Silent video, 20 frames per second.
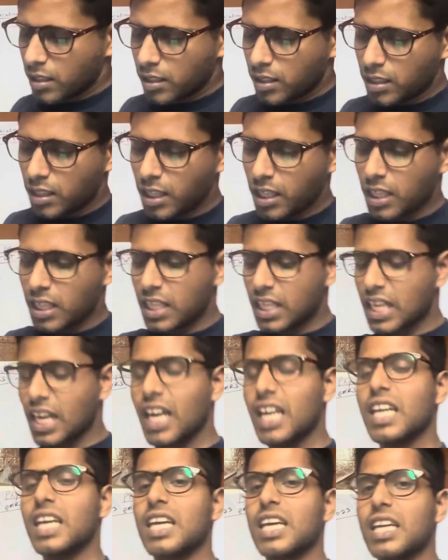ये
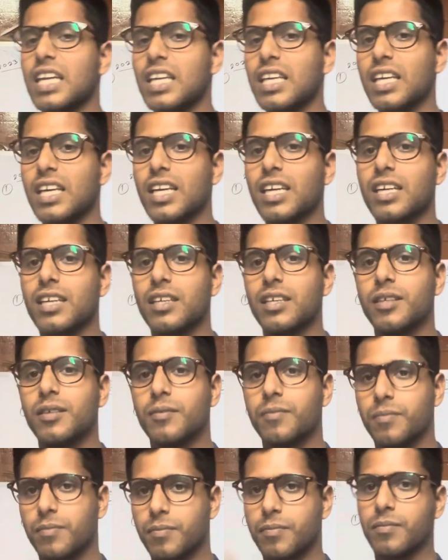गिराने के लिए एक
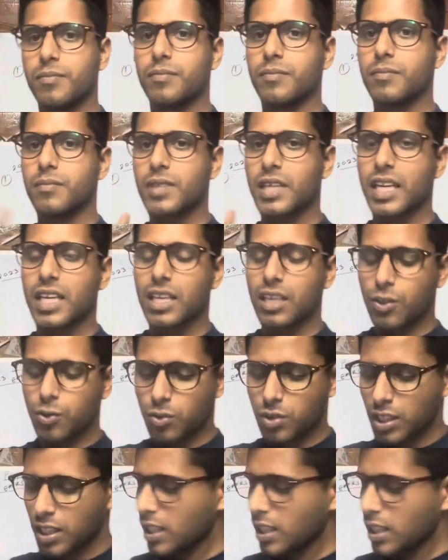टेक्निक होती